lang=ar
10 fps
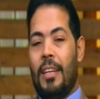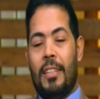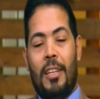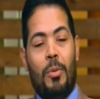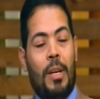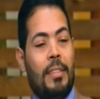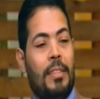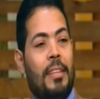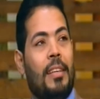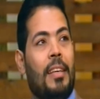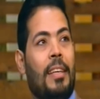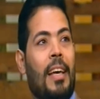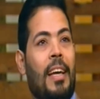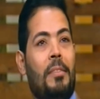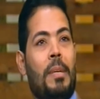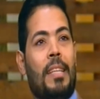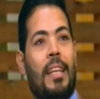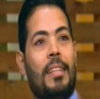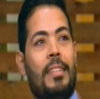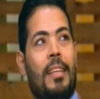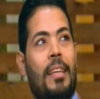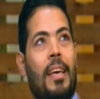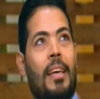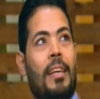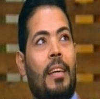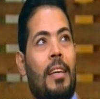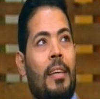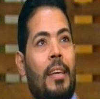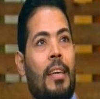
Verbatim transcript: آه، دلوقتي يعني مثلا زي حاجه